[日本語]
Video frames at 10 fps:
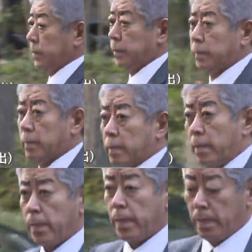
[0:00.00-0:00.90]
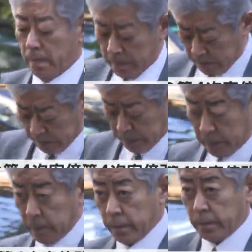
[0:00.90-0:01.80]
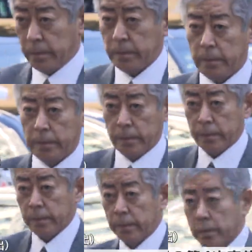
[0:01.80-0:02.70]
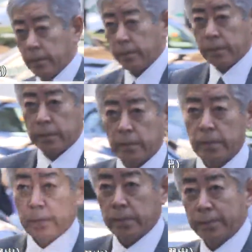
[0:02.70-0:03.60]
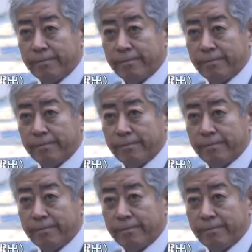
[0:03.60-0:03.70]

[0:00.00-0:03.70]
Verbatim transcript: 岩谷議員は2018年10月に発足した